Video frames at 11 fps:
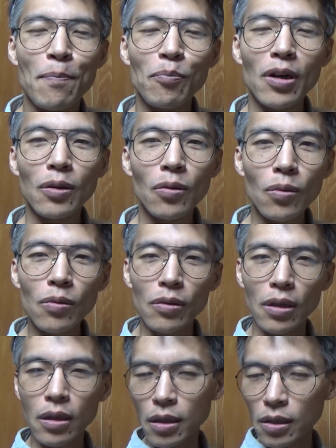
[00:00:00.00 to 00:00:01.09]
まあ、香港
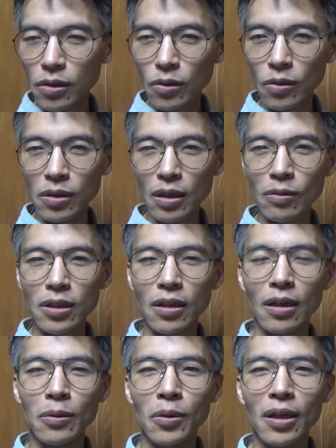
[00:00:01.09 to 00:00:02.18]
イギリス租借地
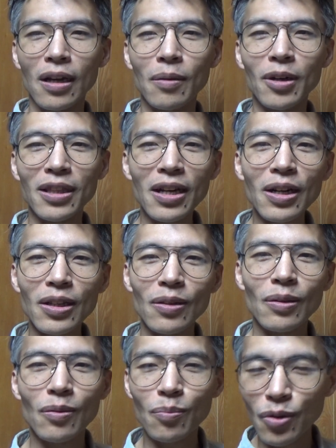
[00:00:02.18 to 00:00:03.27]
なので、まあ中
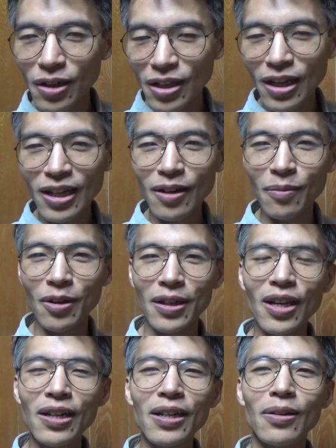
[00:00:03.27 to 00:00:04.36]
文化大革命は
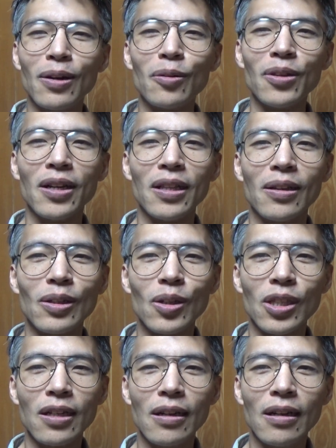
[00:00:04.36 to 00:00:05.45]
中には来ないですよ
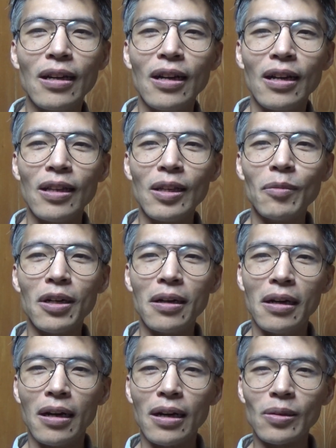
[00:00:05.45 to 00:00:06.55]
ね。で
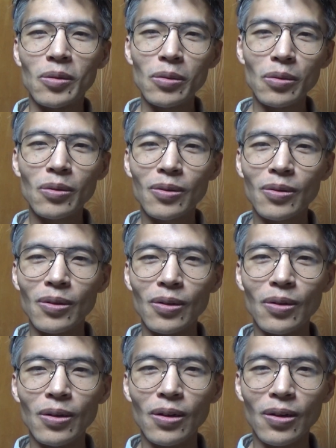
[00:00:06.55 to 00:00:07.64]
まああの中国
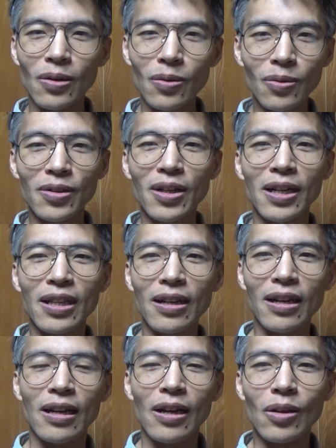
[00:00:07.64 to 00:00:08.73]
国内
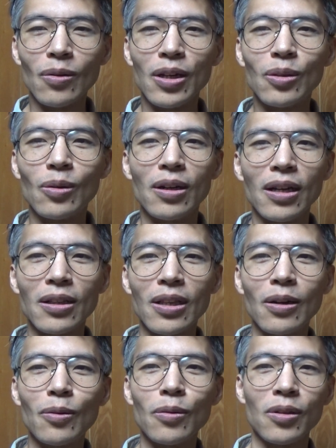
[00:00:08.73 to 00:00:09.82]
で要は人がや
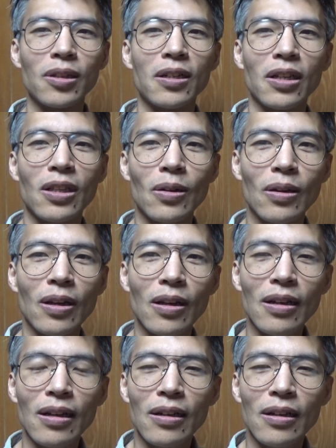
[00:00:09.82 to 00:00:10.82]
たら殺されてるけ